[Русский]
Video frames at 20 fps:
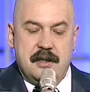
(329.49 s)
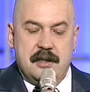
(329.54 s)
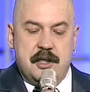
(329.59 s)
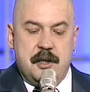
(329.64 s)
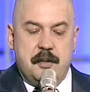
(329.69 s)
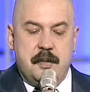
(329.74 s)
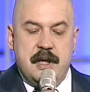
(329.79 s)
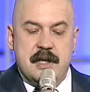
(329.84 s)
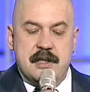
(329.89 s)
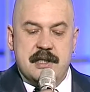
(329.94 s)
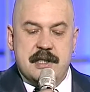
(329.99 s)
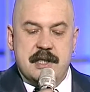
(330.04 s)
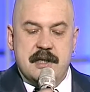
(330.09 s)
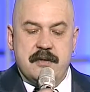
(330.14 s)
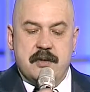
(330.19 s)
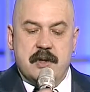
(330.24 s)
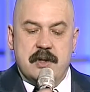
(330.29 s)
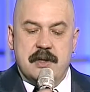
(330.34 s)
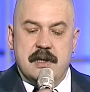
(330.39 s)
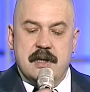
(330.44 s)
Тебе
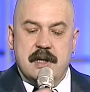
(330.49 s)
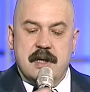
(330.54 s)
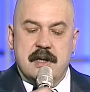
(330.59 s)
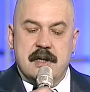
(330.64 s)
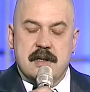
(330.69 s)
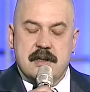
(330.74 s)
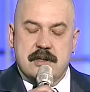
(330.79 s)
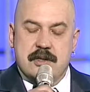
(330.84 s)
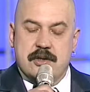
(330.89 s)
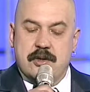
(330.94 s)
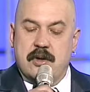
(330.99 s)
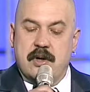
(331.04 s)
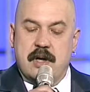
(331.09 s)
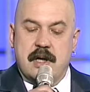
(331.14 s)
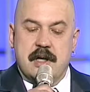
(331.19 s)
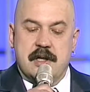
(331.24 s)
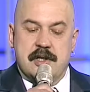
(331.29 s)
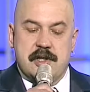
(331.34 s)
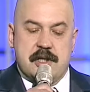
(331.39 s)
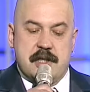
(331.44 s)
сегодня
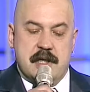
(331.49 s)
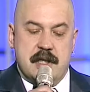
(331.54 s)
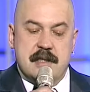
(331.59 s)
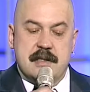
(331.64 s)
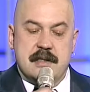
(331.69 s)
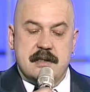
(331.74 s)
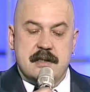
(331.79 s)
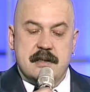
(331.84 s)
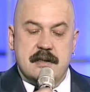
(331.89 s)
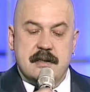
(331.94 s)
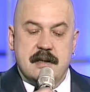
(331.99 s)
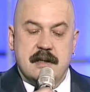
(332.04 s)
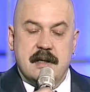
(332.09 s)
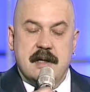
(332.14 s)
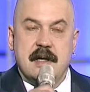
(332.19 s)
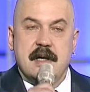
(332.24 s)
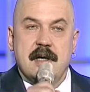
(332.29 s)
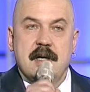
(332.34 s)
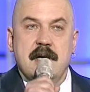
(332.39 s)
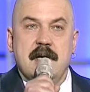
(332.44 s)
сорок шесть,
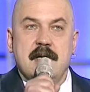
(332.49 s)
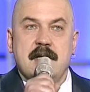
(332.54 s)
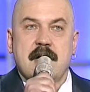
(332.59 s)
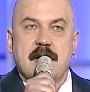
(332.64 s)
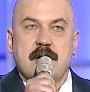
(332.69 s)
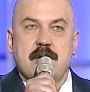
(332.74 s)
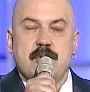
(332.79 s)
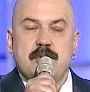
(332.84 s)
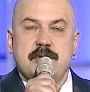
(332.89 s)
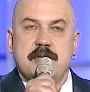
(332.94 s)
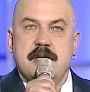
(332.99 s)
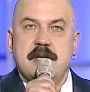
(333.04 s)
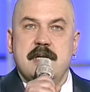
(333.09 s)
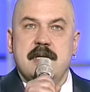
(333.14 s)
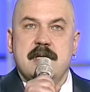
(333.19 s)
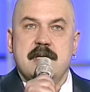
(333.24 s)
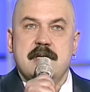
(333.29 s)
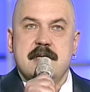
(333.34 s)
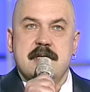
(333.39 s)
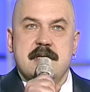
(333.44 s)
и на
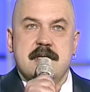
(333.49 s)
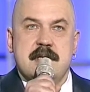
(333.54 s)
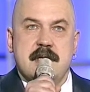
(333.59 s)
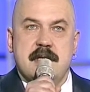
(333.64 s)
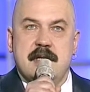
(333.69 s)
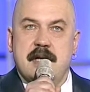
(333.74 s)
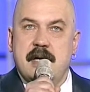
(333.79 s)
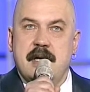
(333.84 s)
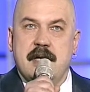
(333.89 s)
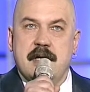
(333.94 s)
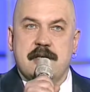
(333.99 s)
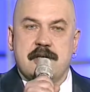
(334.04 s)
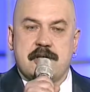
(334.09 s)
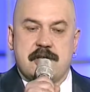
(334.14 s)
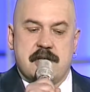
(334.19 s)
груди сидеет